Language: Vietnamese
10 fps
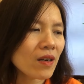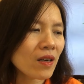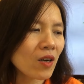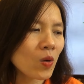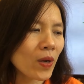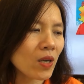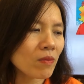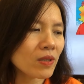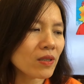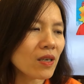à, còn hoạt
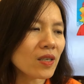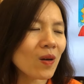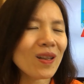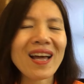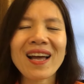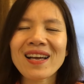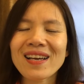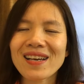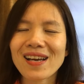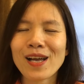động nữa đó
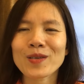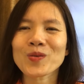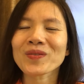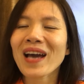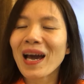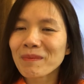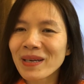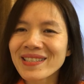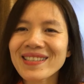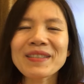là à, chúng ta ăn
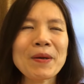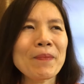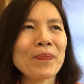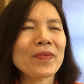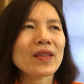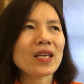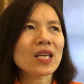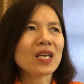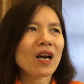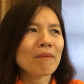bánh trưng
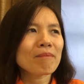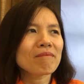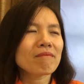thì à,